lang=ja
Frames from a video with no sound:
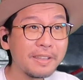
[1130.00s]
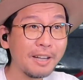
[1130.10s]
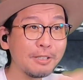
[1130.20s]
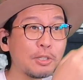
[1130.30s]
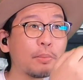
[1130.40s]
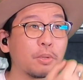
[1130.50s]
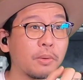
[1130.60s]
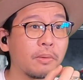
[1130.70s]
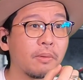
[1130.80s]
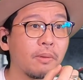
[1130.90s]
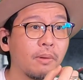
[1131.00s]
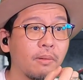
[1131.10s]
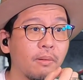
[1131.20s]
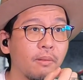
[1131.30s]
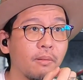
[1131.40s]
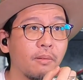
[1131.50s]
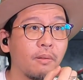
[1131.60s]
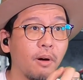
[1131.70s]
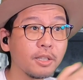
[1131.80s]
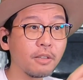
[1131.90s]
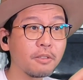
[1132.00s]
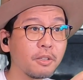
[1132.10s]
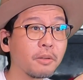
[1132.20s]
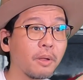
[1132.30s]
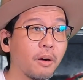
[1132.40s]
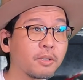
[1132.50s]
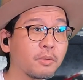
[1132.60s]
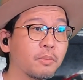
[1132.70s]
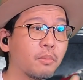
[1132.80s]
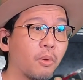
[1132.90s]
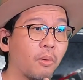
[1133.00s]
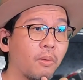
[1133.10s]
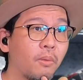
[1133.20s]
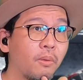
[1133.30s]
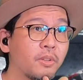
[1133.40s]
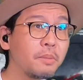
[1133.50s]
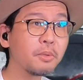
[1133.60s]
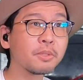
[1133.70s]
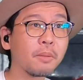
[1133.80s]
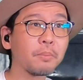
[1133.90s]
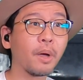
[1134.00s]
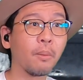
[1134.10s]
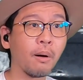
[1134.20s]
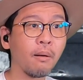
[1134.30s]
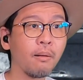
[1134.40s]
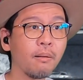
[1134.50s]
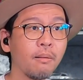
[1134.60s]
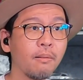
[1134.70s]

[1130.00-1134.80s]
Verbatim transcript: 大丈夫当たってたよね、アキくんも。姫野先輩は